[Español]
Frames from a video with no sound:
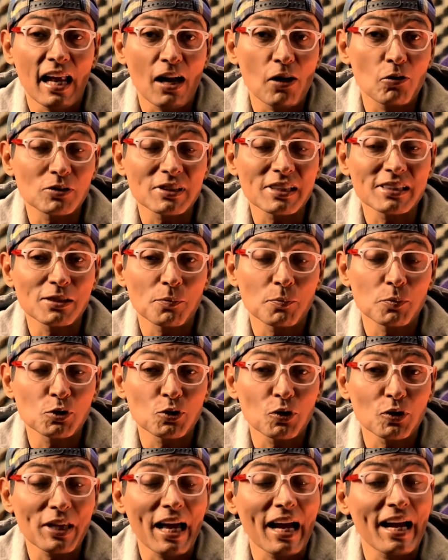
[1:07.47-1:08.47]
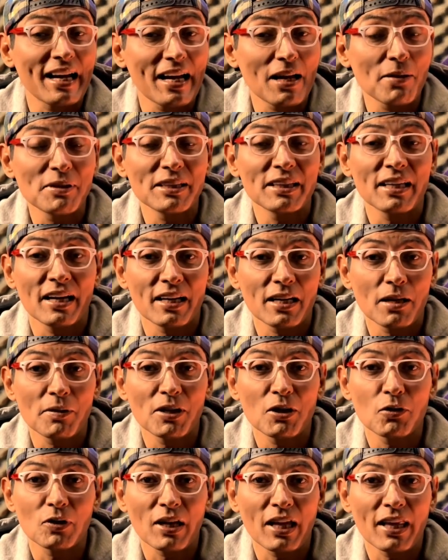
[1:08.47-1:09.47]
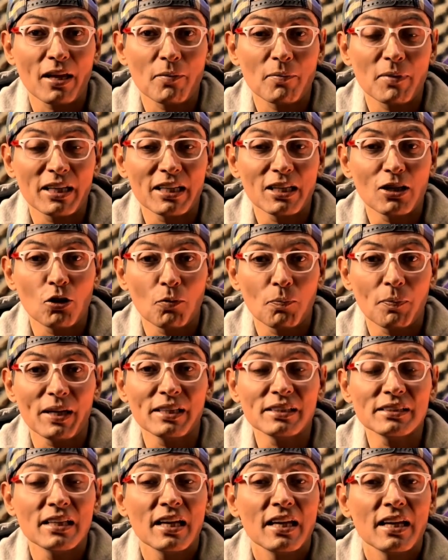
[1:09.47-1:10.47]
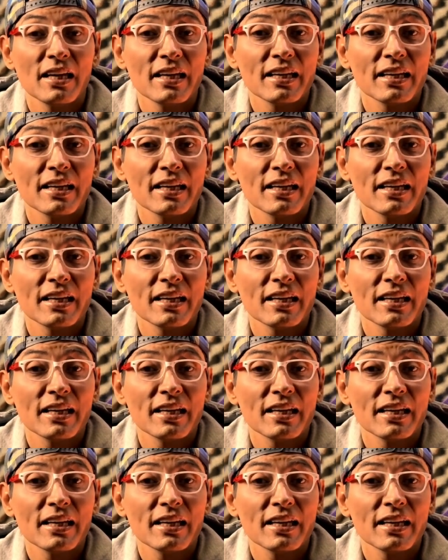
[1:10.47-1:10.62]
la cosa se puso tan grave, tan grave con Adamari López,